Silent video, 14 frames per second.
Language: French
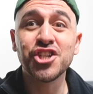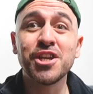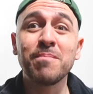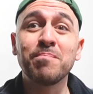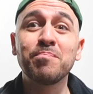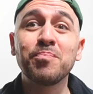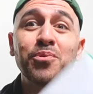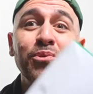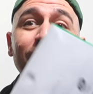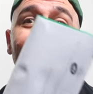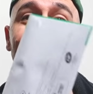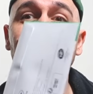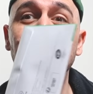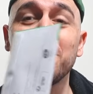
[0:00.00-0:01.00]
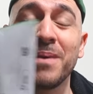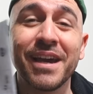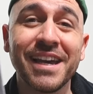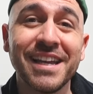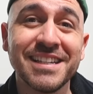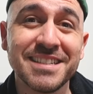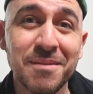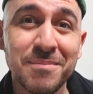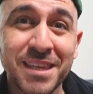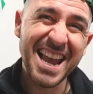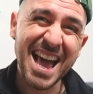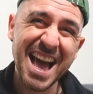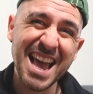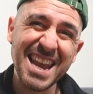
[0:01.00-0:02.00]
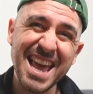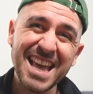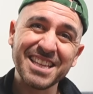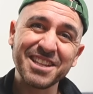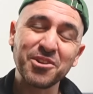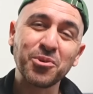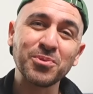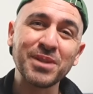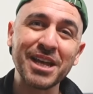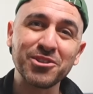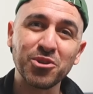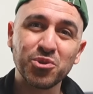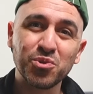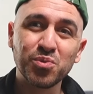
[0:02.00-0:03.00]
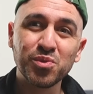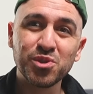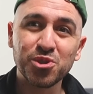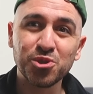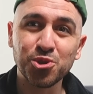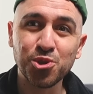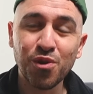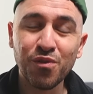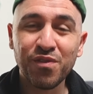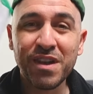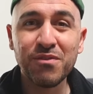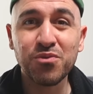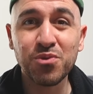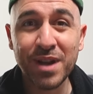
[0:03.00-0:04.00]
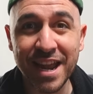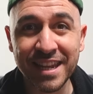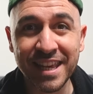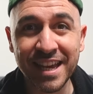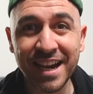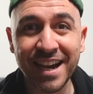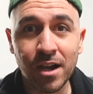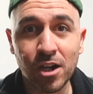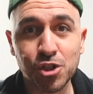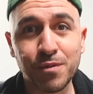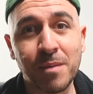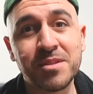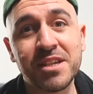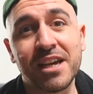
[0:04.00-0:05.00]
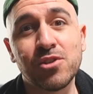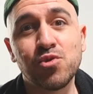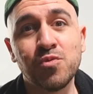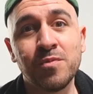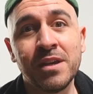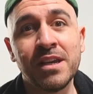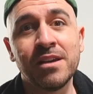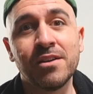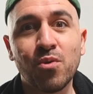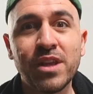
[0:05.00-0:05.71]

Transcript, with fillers: J'ai pu la récupérer, les amis. La lettre qu'on attend tous. Je vais vous la lire. Alors, je fais un petit résumé.